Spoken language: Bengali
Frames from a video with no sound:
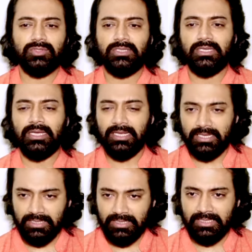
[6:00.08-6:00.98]
যদি
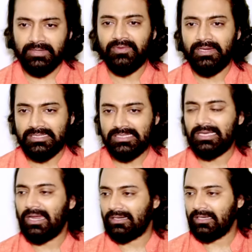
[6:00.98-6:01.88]
এখানে একটা ভিলেনিস্টিক
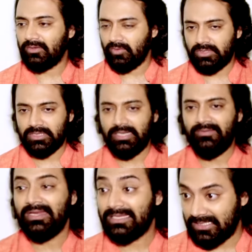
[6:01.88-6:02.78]
ক্যারেক্টার করছে
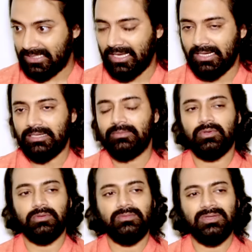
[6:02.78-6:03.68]
এভিলিস্টিক ক্যারেক্টার
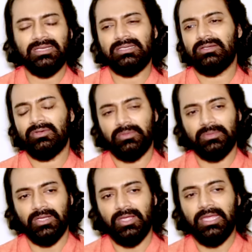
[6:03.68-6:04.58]
বলো ভিলেন ঠিক
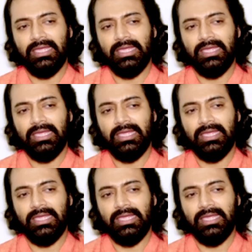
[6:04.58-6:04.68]
ওইভাবে না